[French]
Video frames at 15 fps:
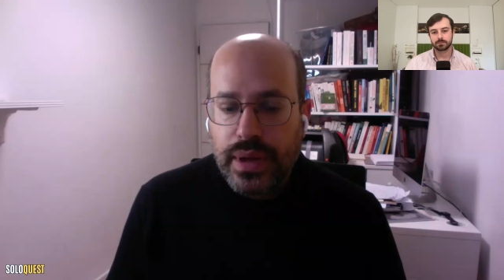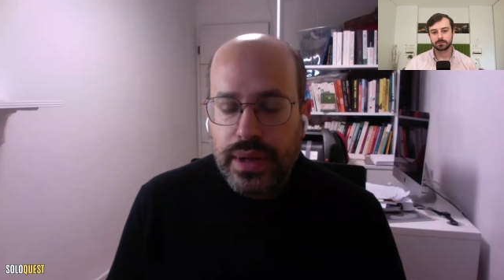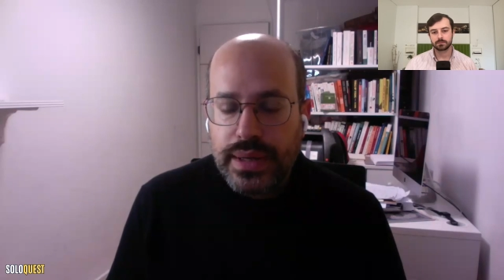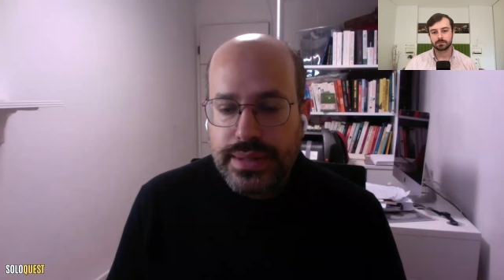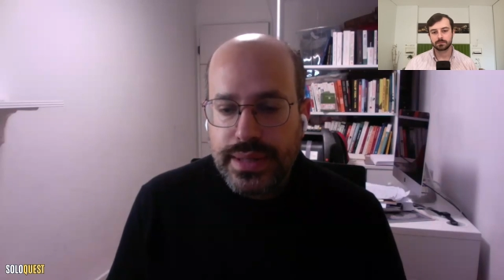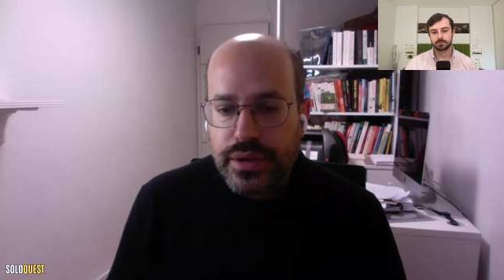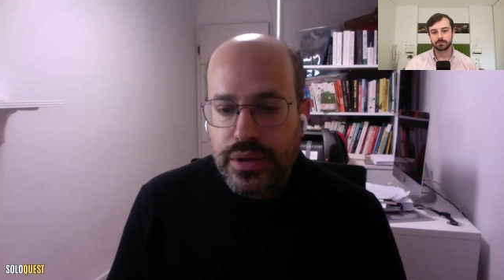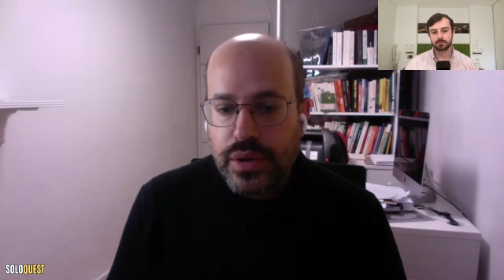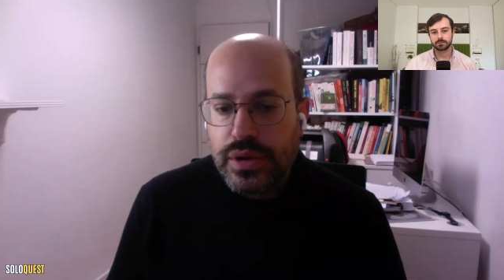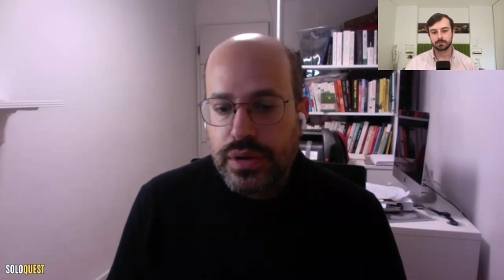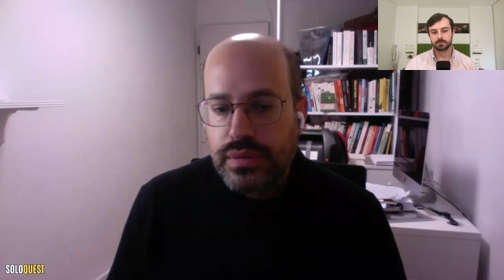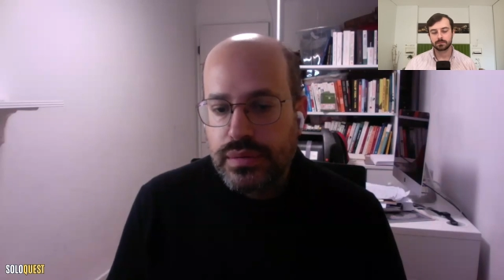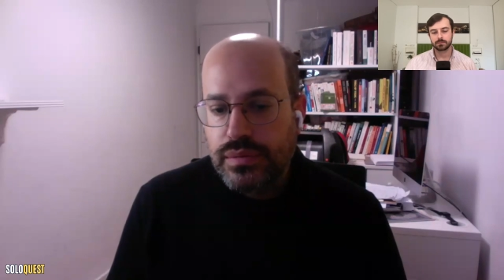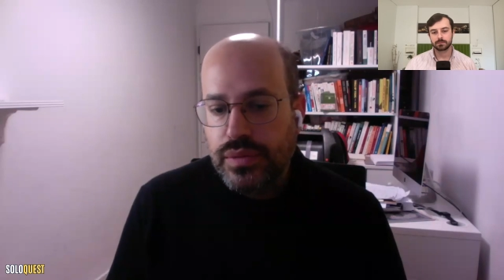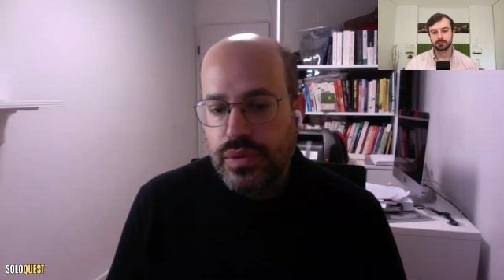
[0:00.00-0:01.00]
les secteurs
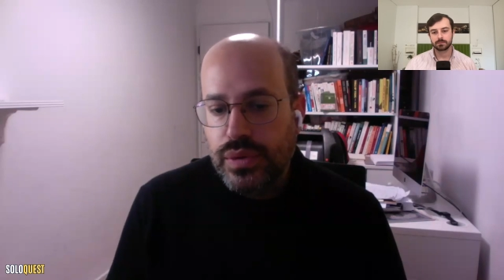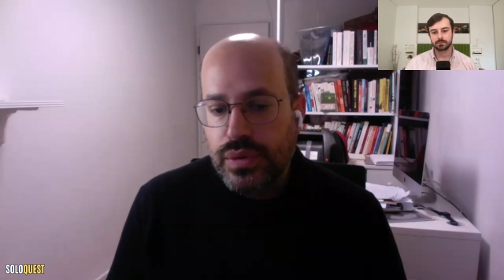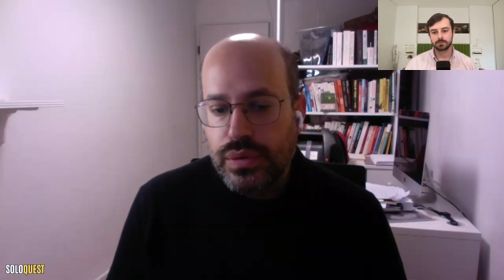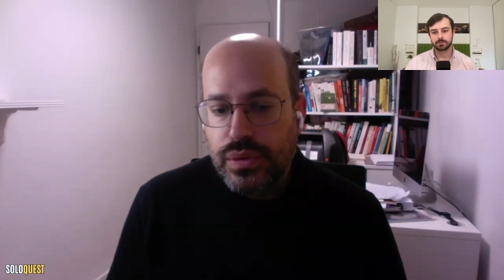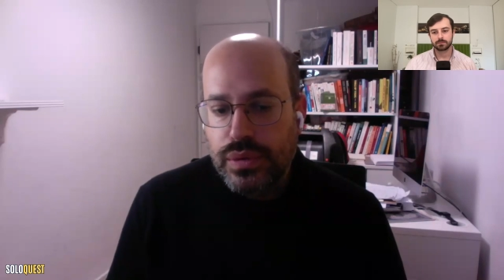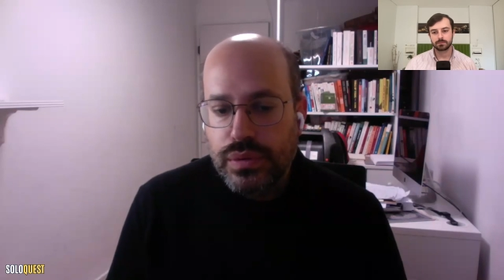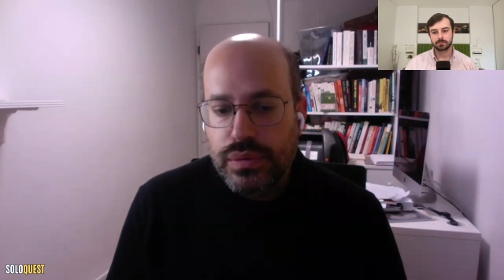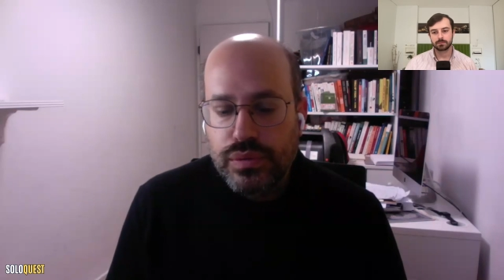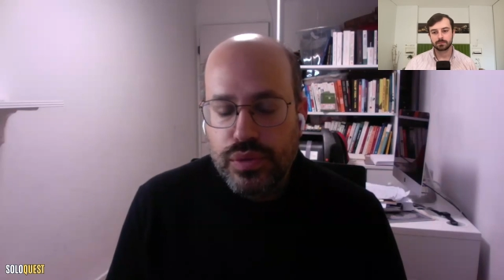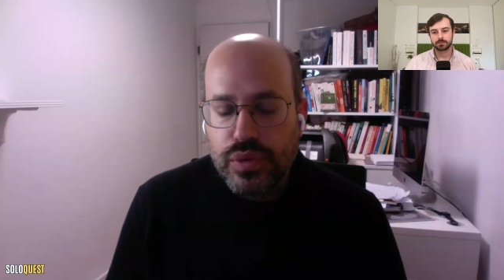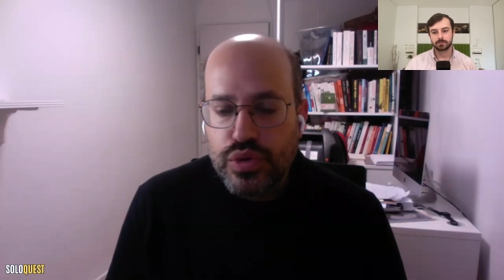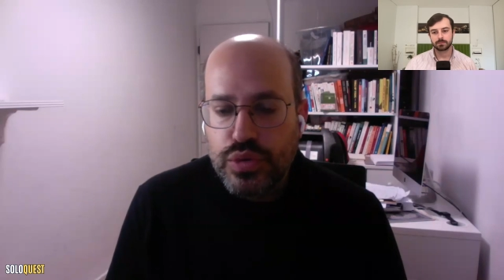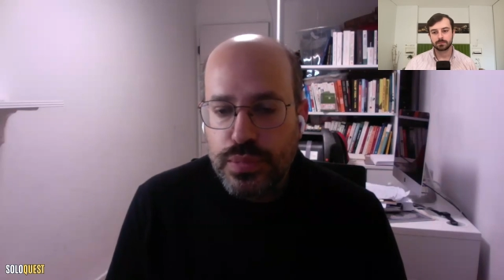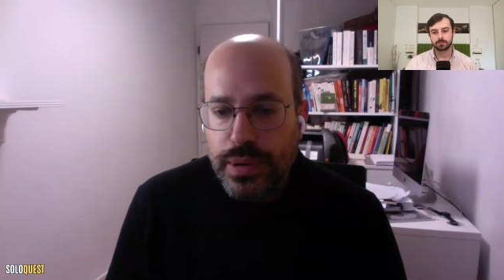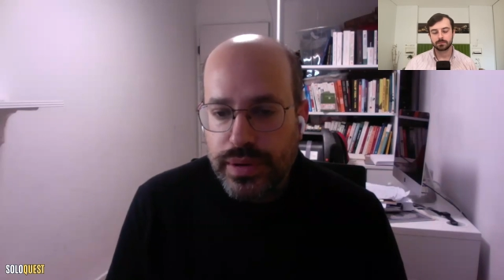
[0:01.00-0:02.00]
euh,
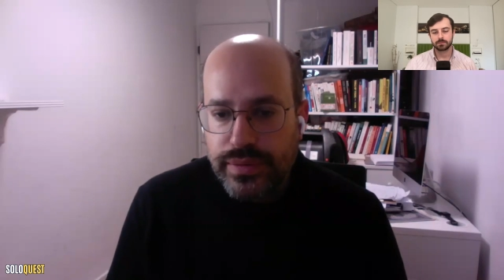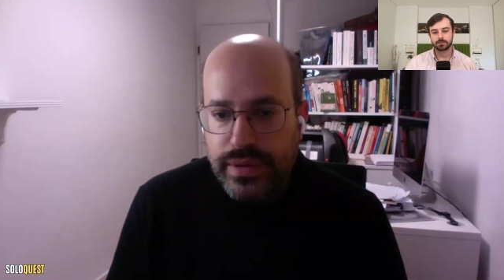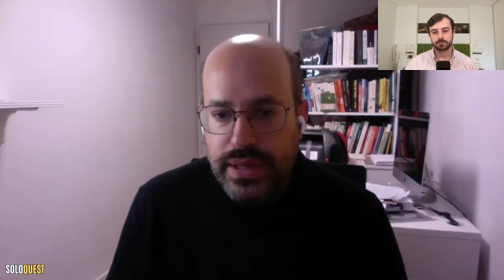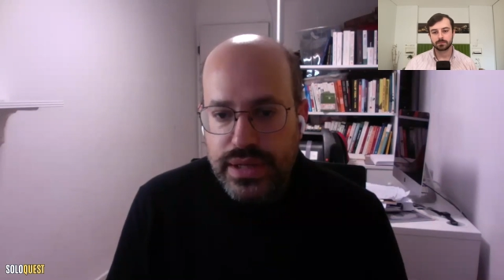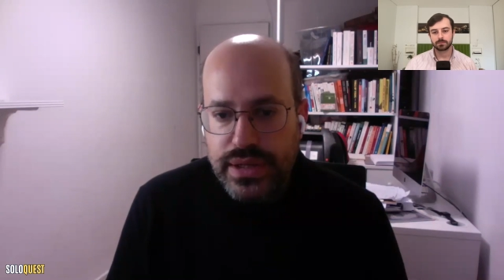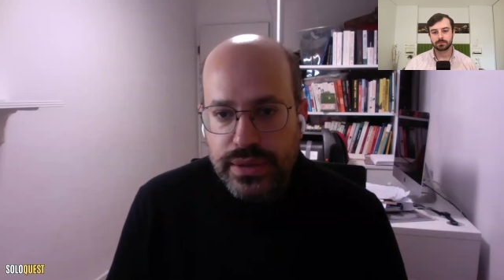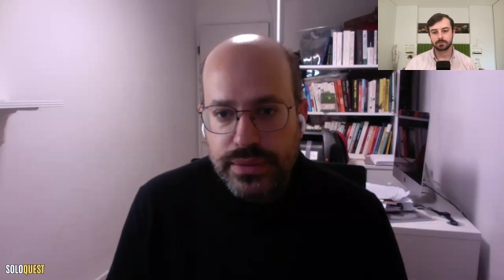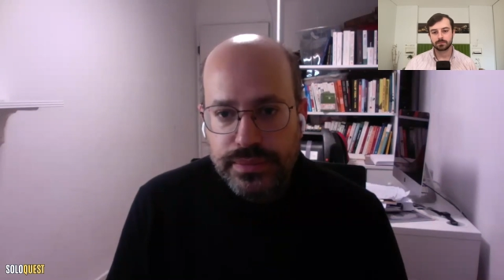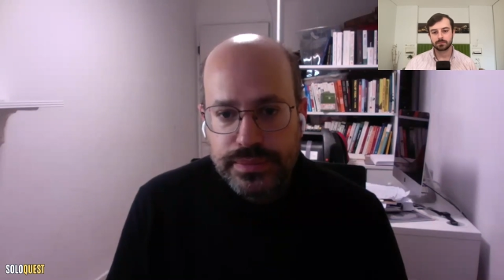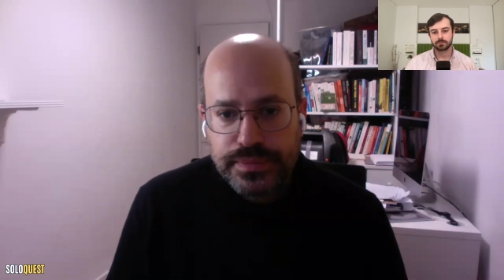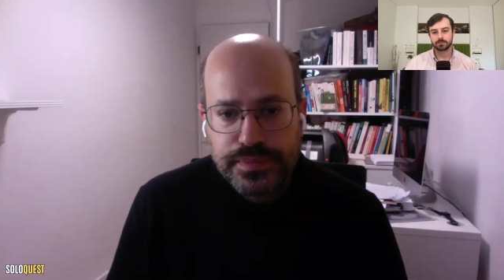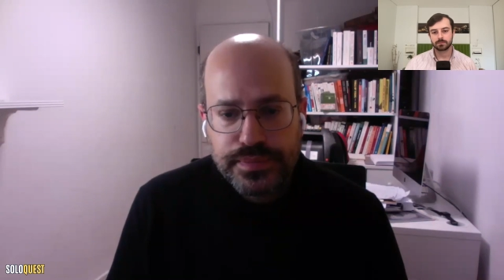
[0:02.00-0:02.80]
que tu privilégies